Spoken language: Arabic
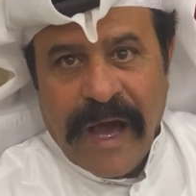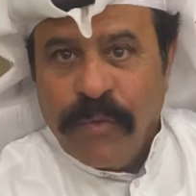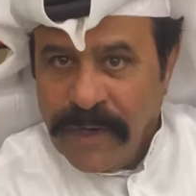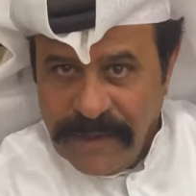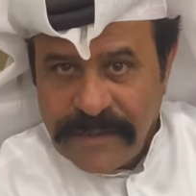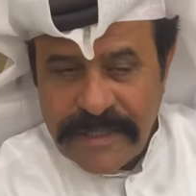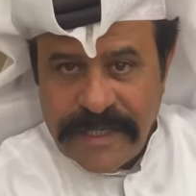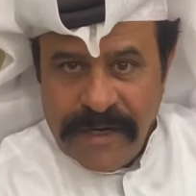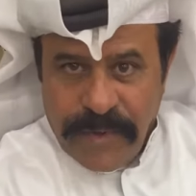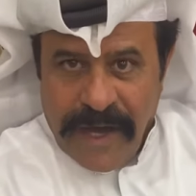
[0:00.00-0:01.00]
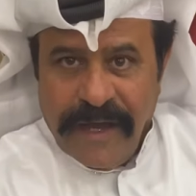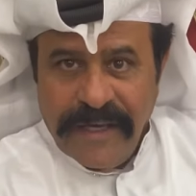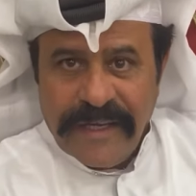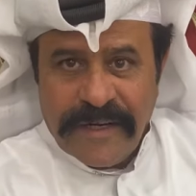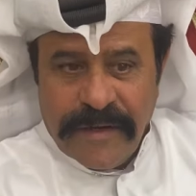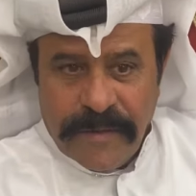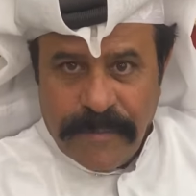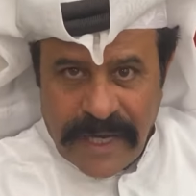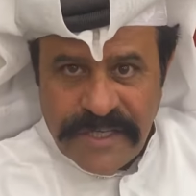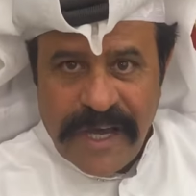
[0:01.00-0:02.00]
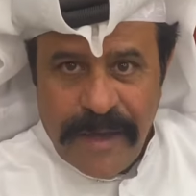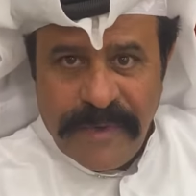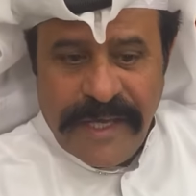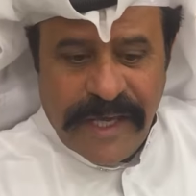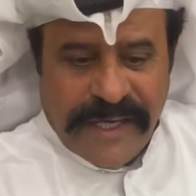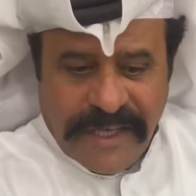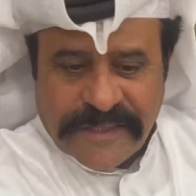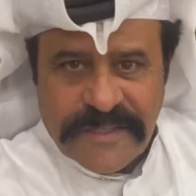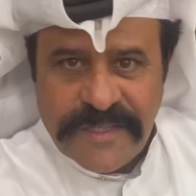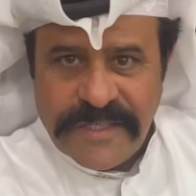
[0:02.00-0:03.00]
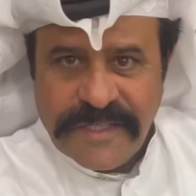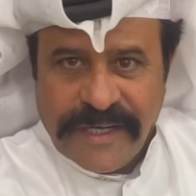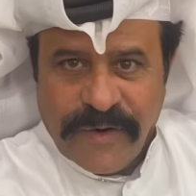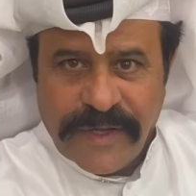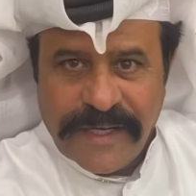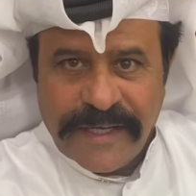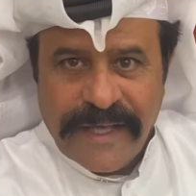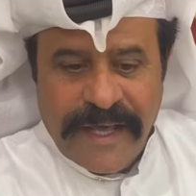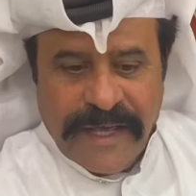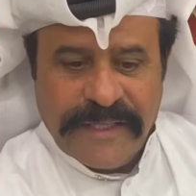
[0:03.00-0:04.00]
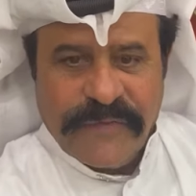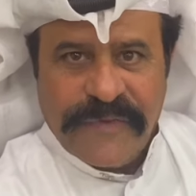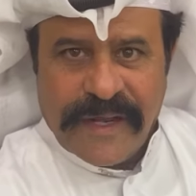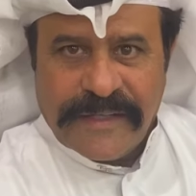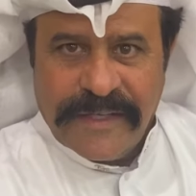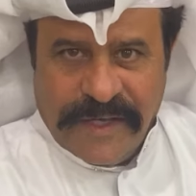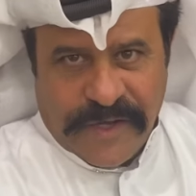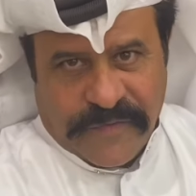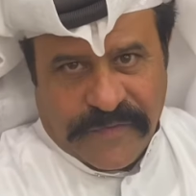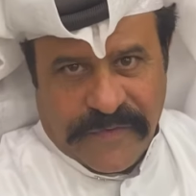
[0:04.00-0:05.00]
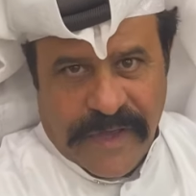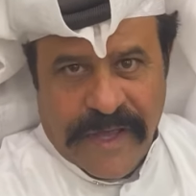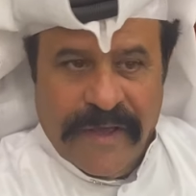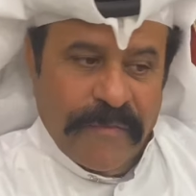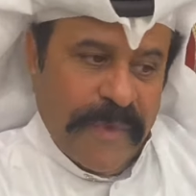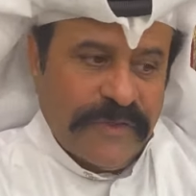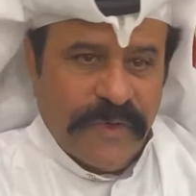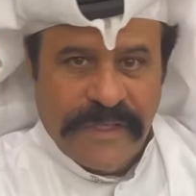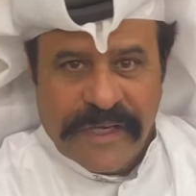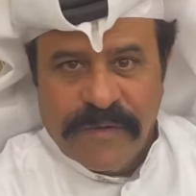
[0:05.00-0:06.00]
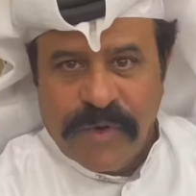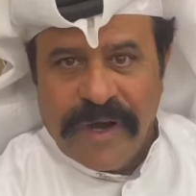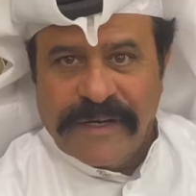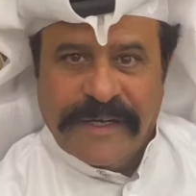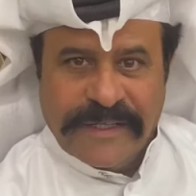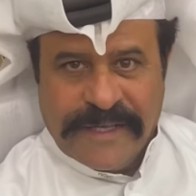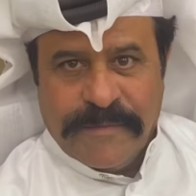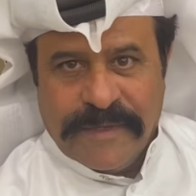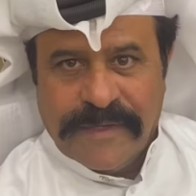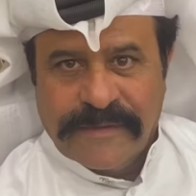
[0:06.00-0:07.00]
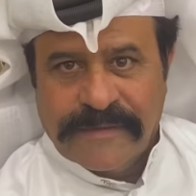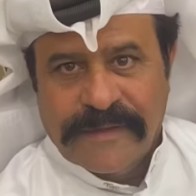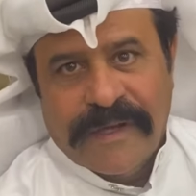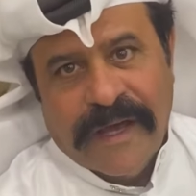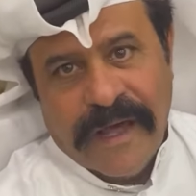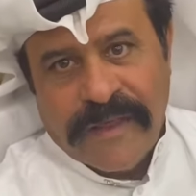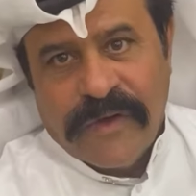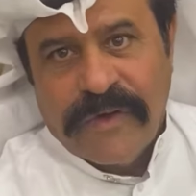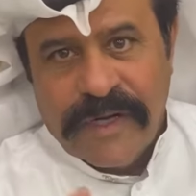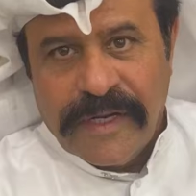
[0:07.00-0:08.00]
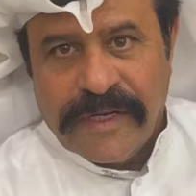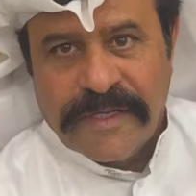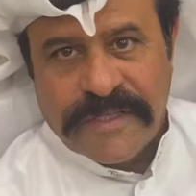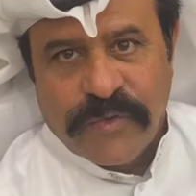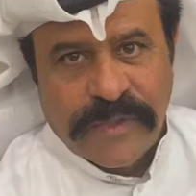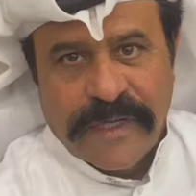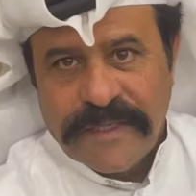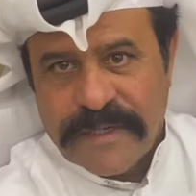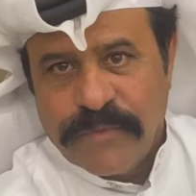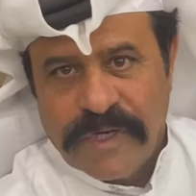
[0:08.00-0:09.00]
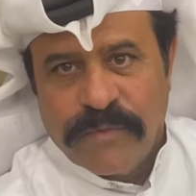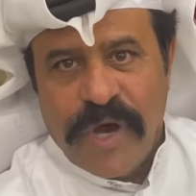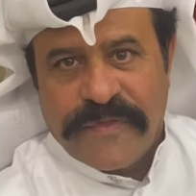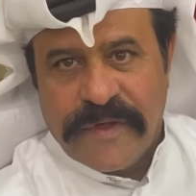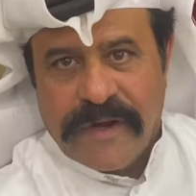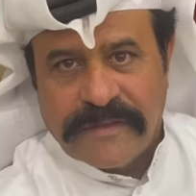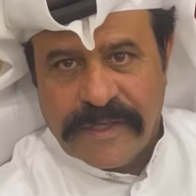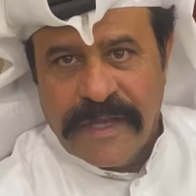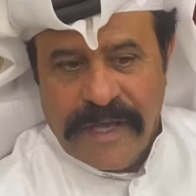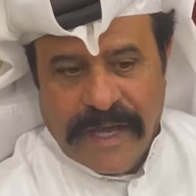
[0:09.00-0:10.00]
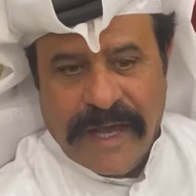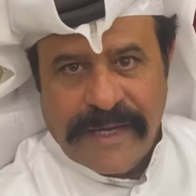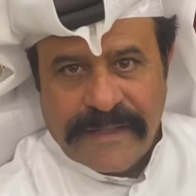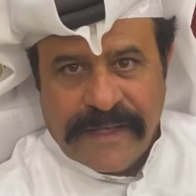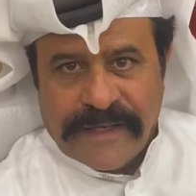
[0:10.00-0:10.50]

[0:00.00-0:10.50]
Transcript: او مغناطيس البحاحير بغشامه يجيك يحط السكين حواليها هي تفتر تنحرف ما توديك المكان اللي تبيه هذه هو اللي يسوونها يسمونها مؤثرات على الدير.